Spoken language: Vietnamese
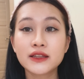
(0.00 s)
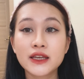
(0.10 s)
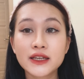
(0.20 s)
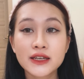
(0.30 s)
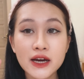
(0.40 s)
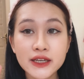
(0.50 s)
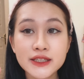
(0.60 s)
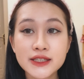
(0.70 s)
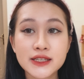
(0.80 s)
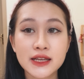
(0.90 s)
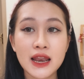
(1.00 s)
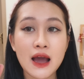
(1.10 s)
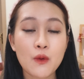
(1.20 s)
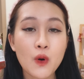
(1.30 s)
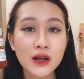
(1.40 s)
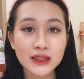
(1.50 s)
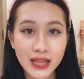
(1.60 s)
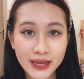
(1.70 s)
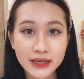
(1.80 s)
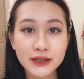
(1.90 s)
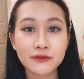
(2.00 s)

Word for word: thì đây chính là wax lạnh